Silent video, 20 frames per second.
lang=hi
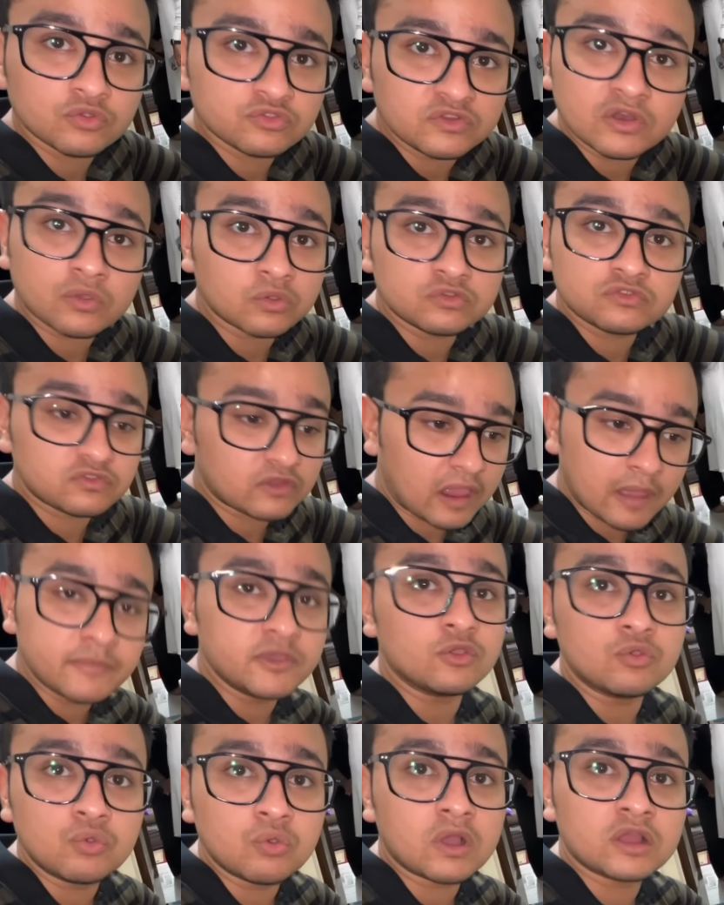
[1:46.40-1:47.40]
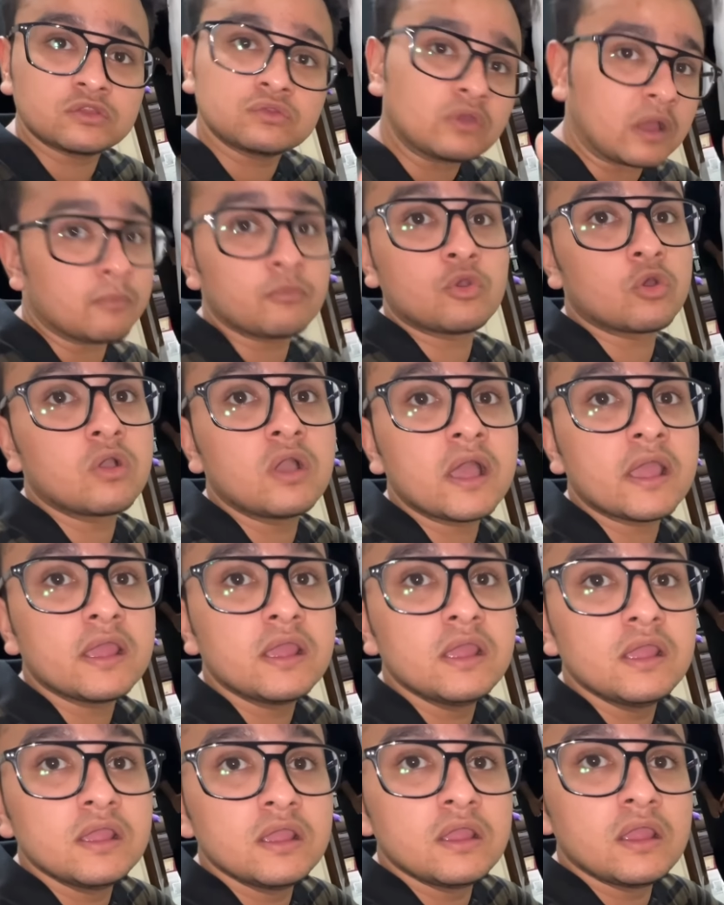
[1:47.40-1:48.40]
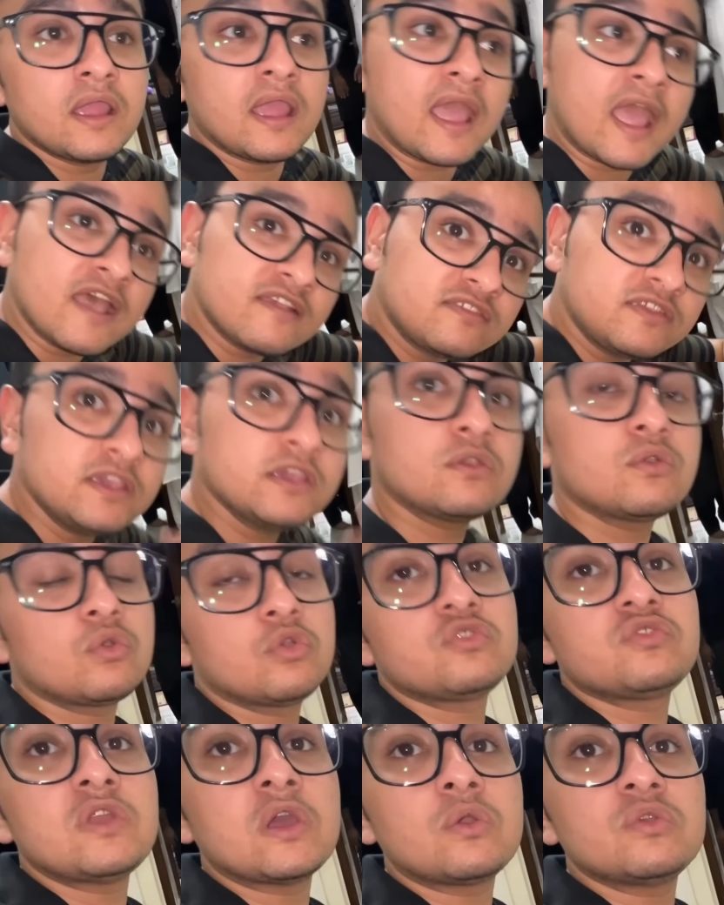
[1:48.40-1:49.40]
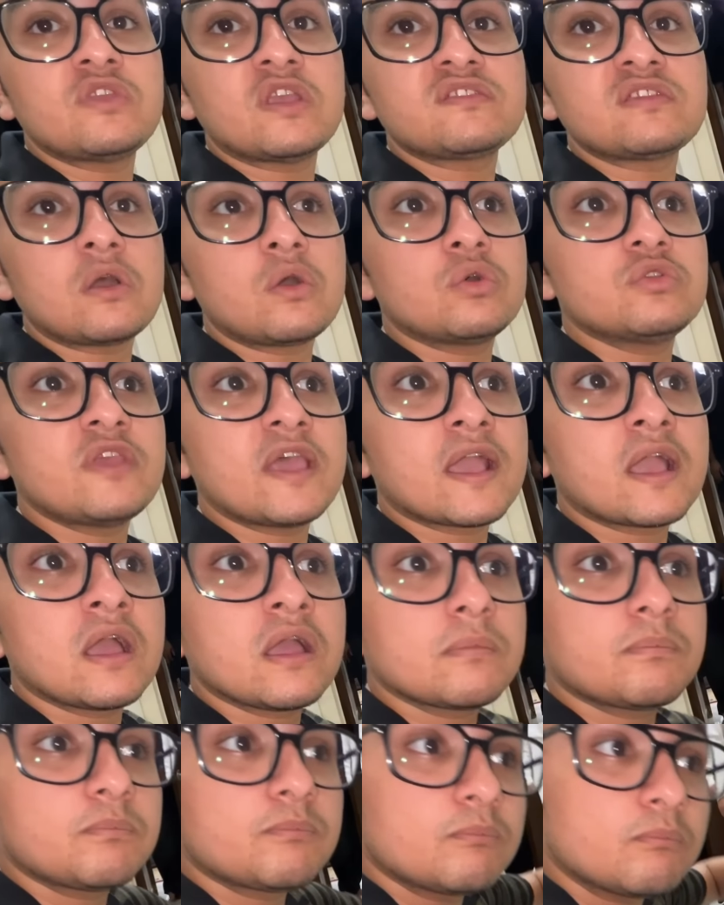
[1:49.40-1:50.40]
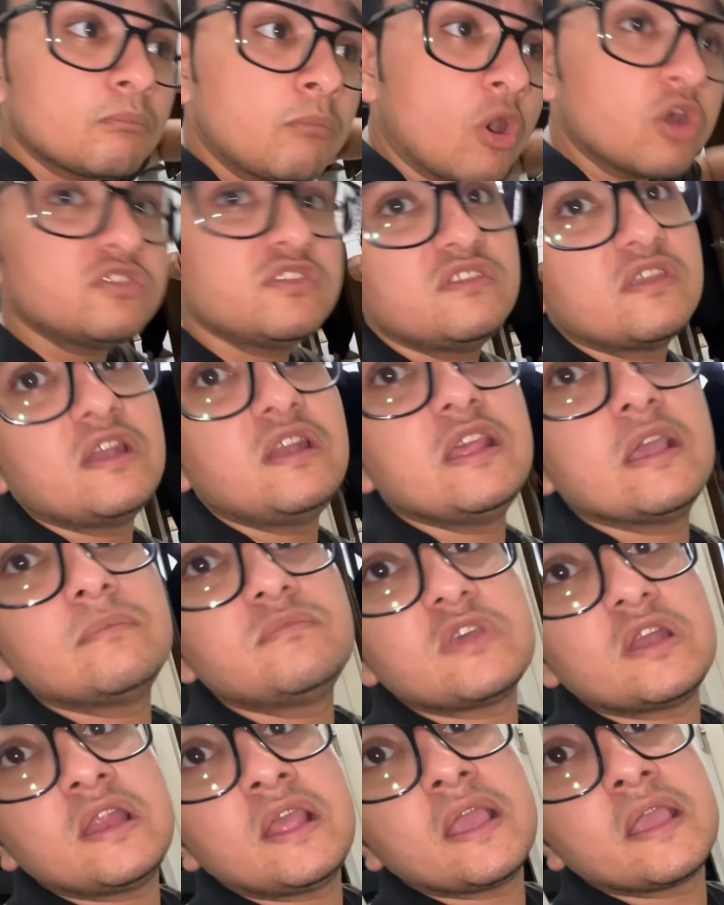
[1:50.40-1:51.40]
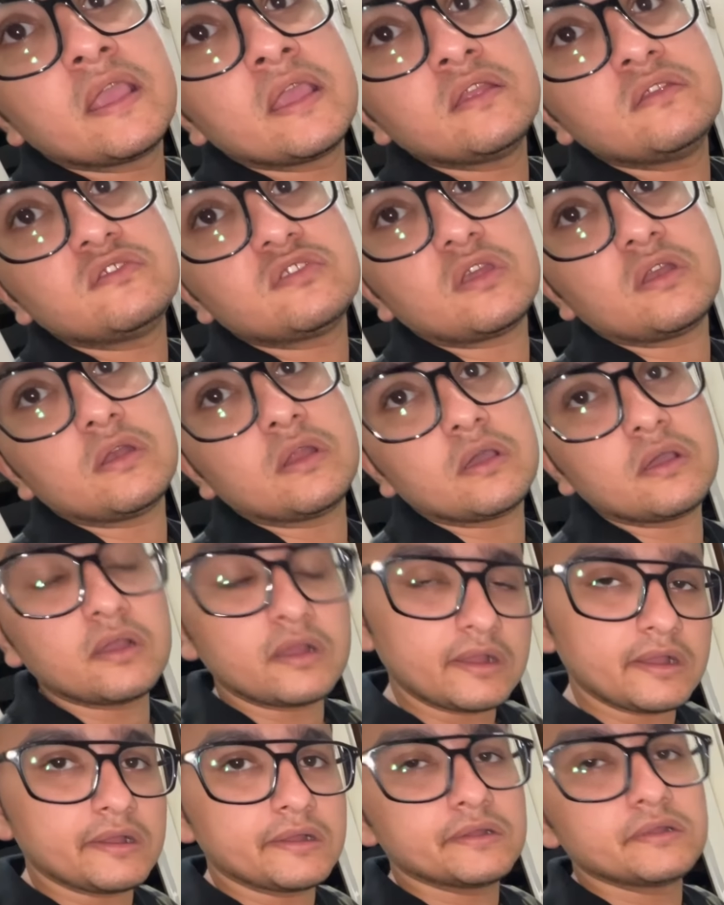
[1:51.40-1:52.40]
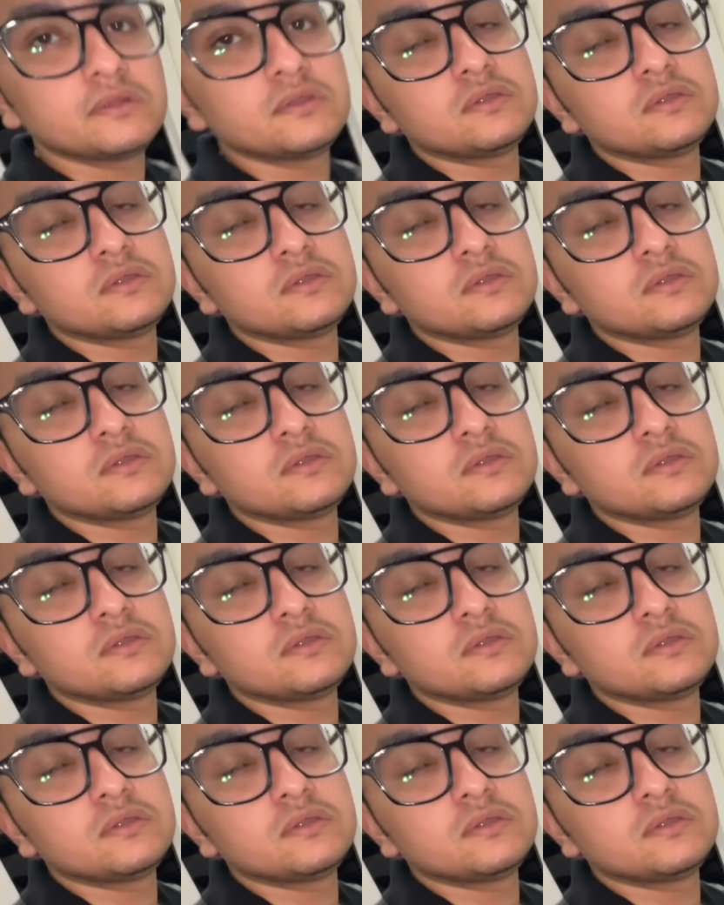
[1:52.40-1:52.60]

कुछ ना कुछ अभी हुआ हाँ, अभी हुआ रुक गए ऐसी कुछ ना कुछ ऐसा हो जाएगा बहुत ही जल्दी हम चले जाएंगे हाँ इनशाला